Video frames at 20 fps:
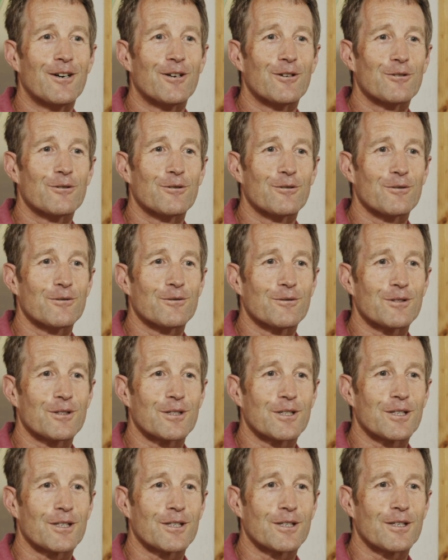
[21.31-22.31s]
Und
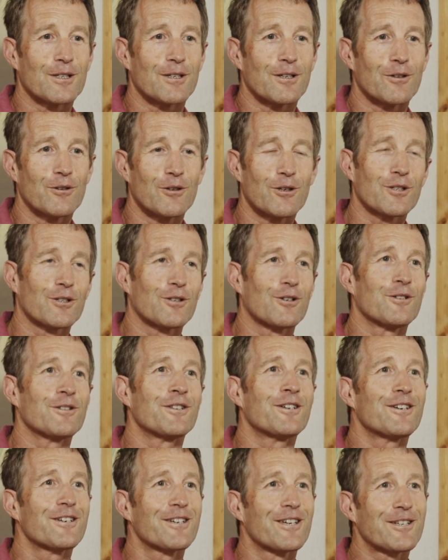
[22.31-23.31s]
äh, ja,
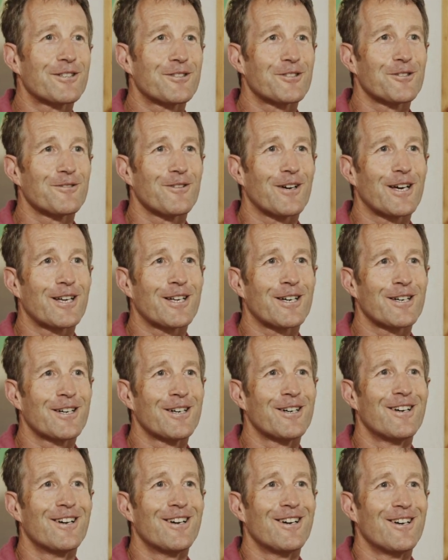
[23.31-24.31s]
dann geht's schon weiter
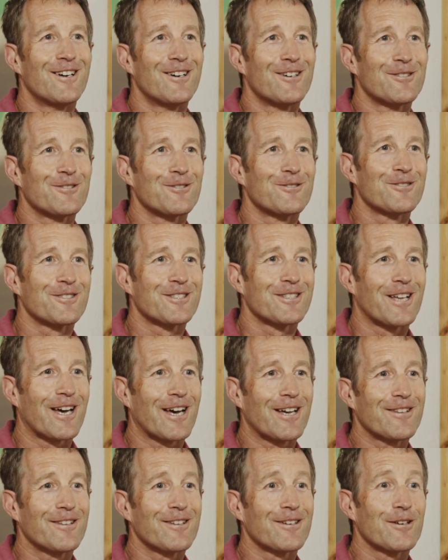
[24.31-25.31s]
zu unserem
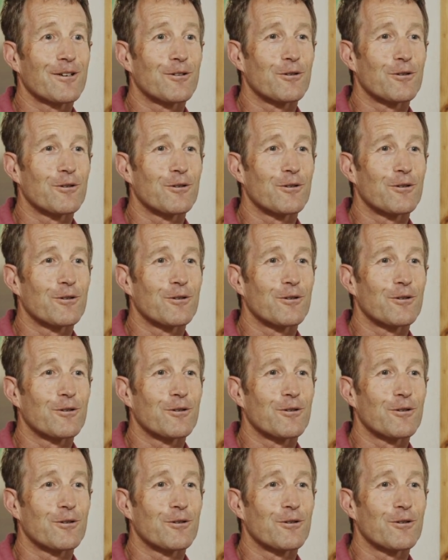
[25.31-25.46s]
heutigen